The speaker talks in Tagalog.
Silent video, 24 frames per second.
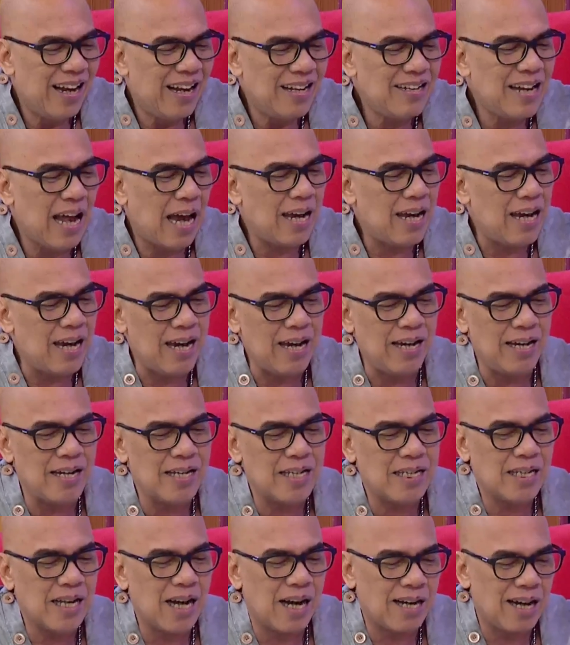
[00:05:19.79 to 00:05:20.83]

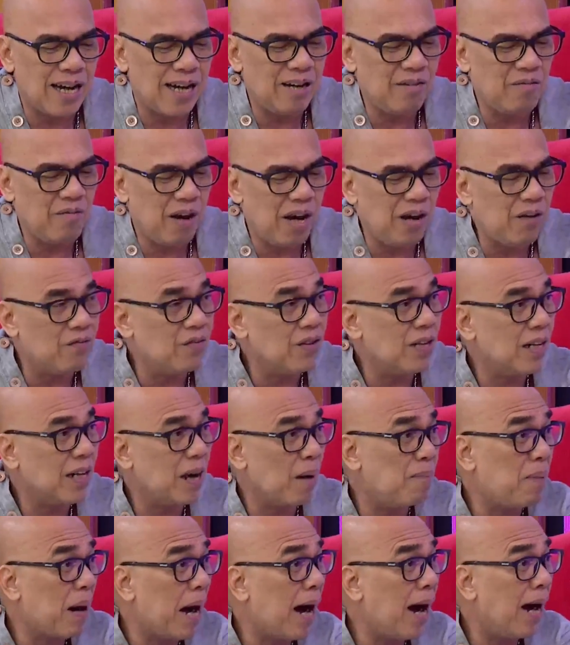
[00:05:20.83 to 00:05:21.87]
Naiinis ka kay Raver
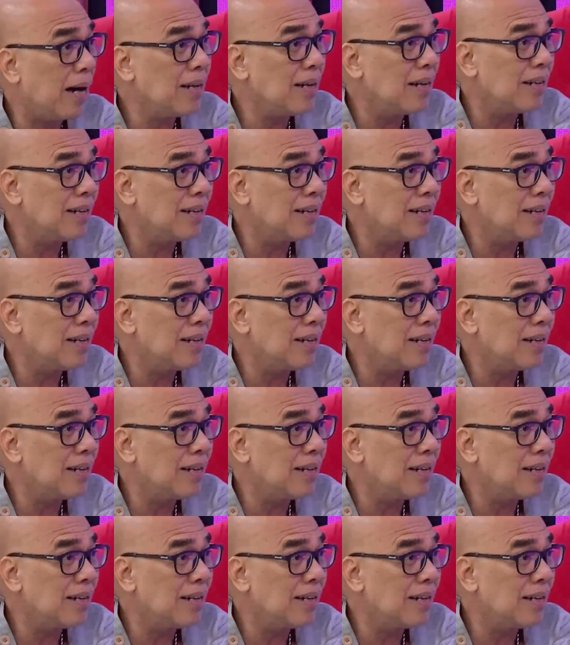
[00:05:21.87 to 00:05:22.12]
kapag...